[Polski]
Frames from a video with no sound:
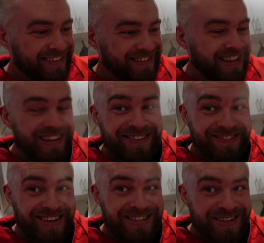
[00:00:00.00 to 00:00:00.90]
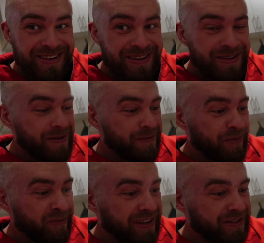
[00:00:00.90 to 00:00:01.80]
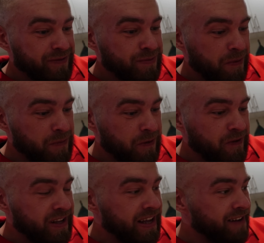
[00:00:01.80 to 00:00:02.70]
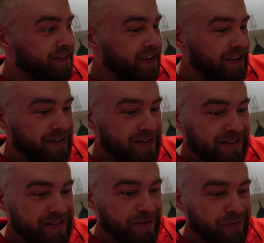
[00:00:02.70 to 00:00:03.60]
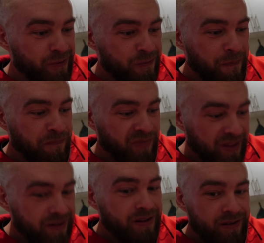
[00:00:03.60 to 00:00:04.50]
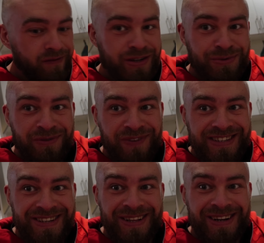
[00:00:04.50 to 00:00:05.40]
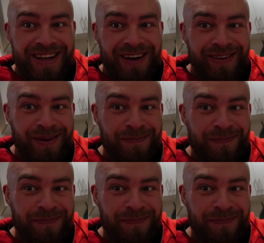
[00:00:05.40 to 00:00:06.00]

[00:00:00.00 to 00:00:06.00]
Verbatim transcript: Ostatnio właśnie powiedział, wspomniał o ligawie i, i znowu weszła faza na ligawę.